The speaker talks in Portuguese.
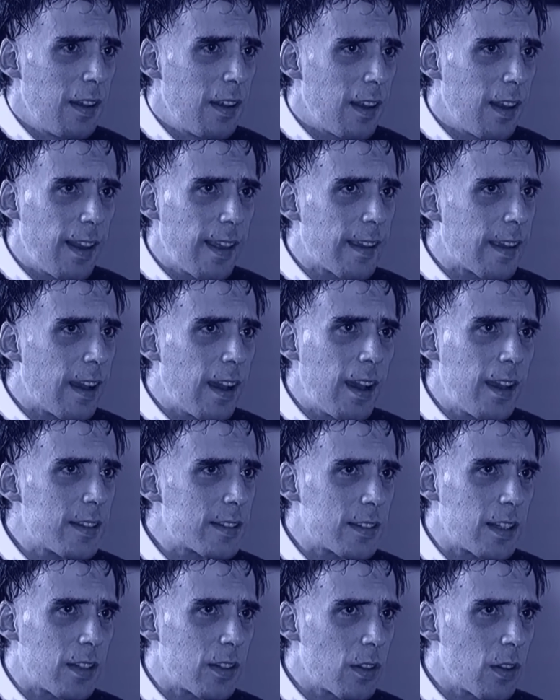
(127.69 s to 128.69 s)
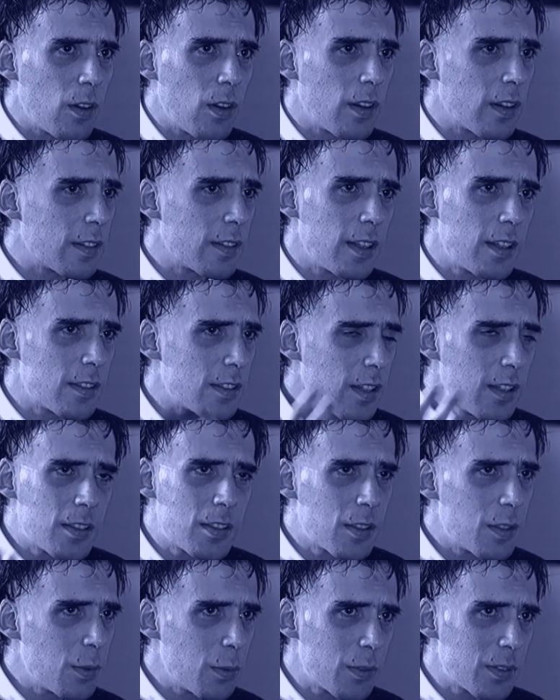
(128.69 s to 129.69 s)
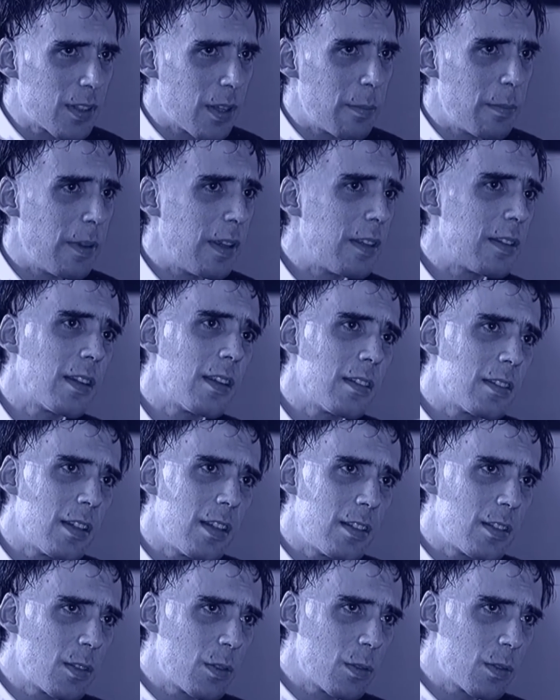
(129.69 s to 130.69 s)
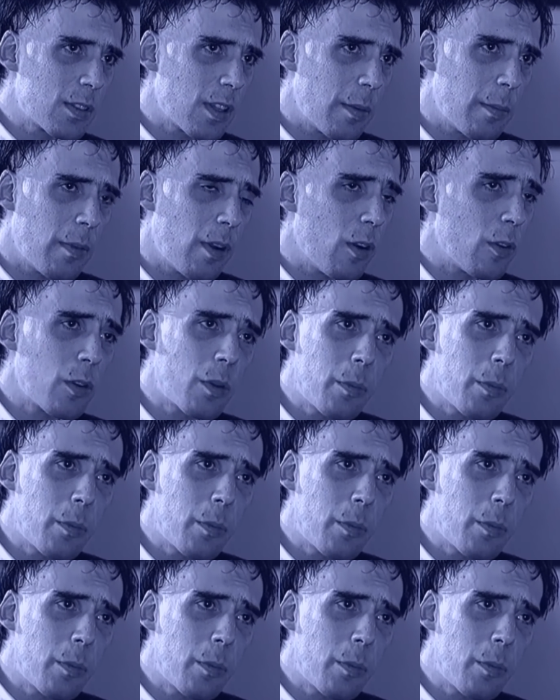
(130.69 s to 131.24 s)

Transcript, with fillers: legais na droga, tem gente que usa bem, tem gente que usa mal.